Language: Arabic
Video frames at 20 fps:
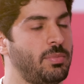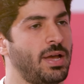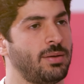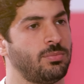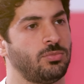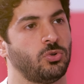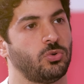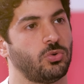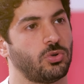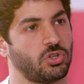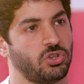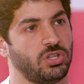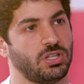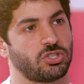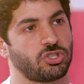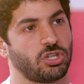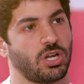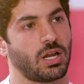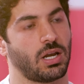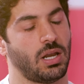عم يامنوا
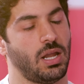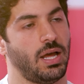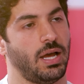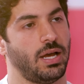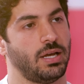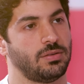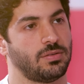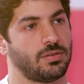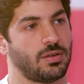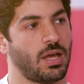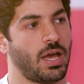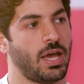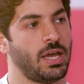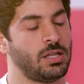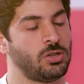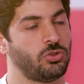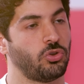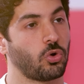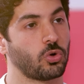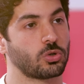كثير شغلات،
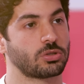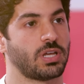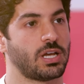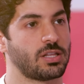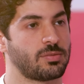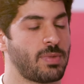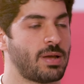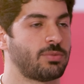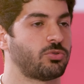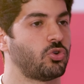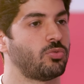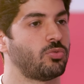هاي الضغوطات ما